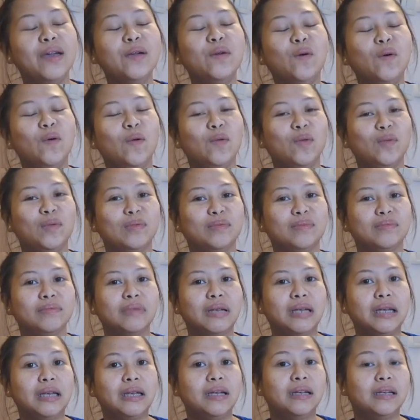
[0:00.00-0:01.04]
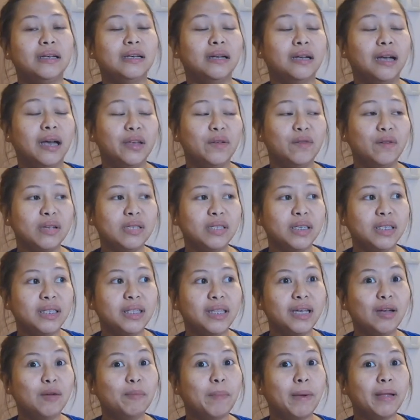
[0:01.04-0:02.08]
Ay, oo. Ngayon kasi
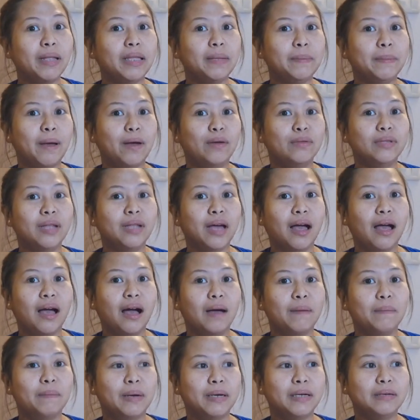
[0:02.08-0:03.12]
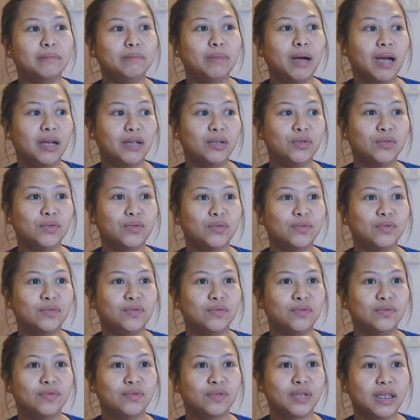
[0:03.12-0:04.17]
hindi ko pa hindi pa ako nakakapagbakasyon
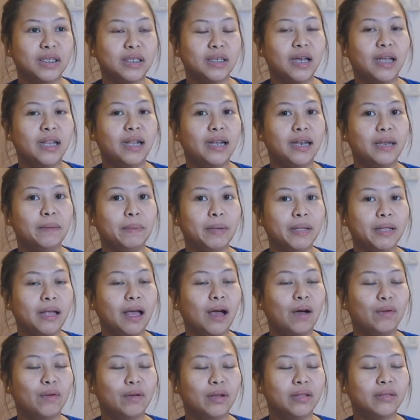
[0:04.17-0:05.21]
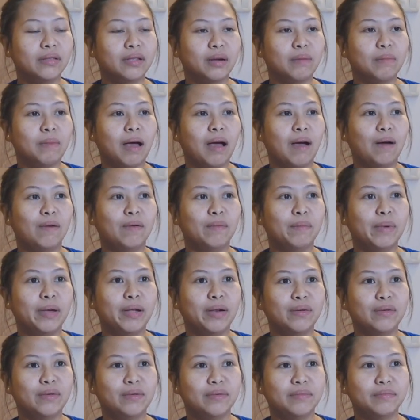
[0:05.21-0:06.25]
kasi nga naglipat nga ako ng trabaho.
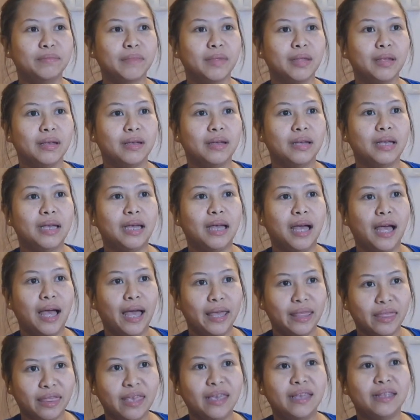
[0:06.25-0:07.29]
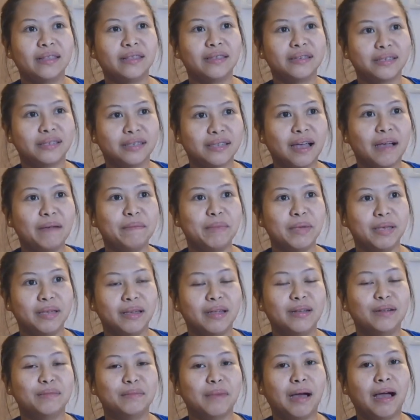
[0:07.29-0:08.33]
Pero I think this coming
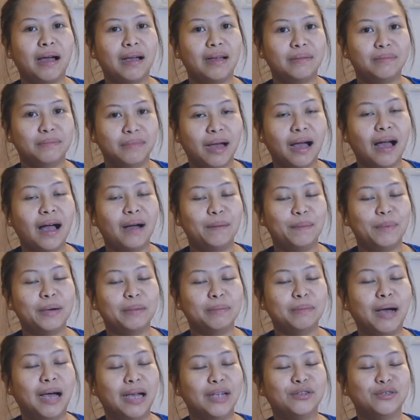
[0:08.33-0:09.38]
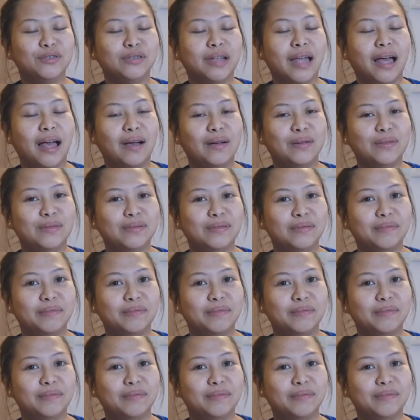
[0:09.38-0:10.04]
ano mak- nakakapagbakasyon na ako.